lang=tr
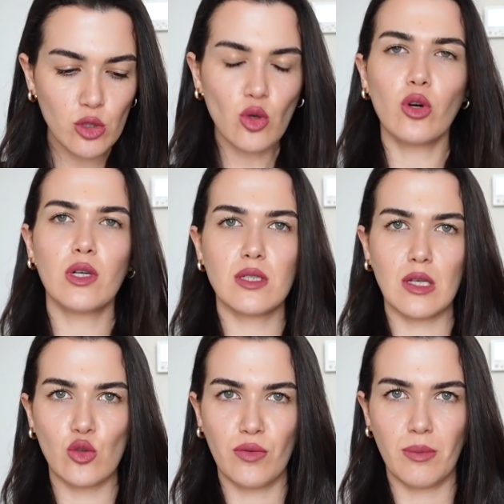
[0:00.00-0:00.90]
O yüzden
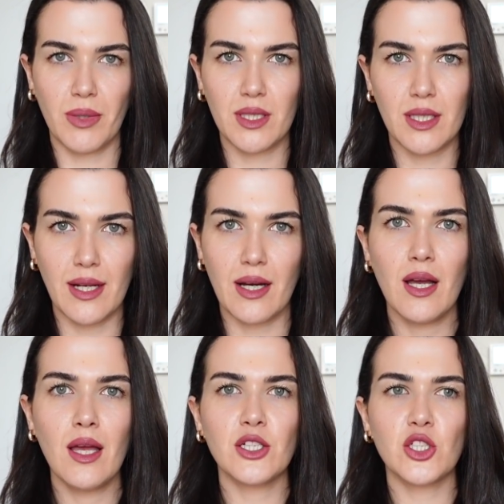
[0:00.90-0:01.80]
organizasyon firmalarıyla
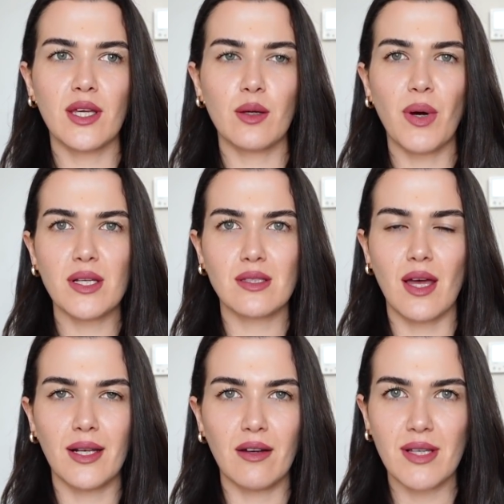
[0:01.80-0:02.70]
işte
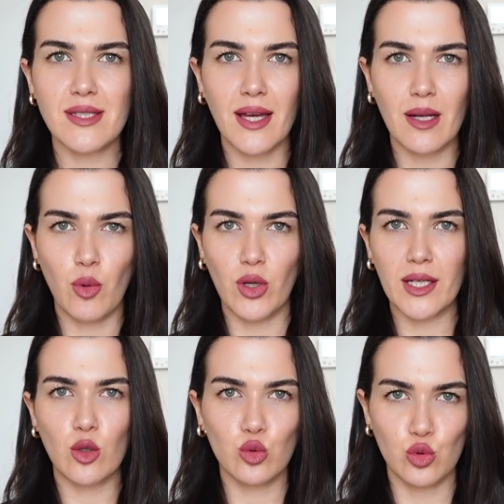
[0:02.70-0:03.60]
pastayla vesaire
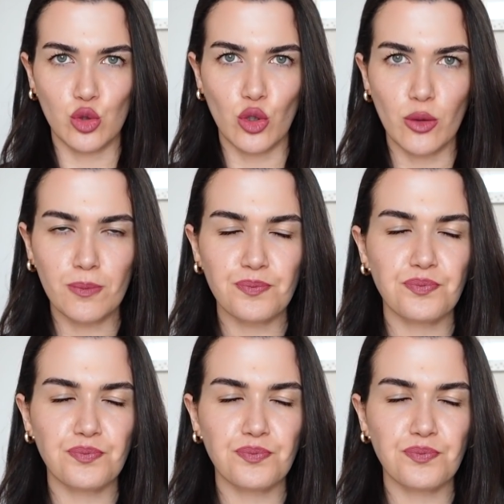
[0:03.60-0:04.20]
böyle konuşuyorum.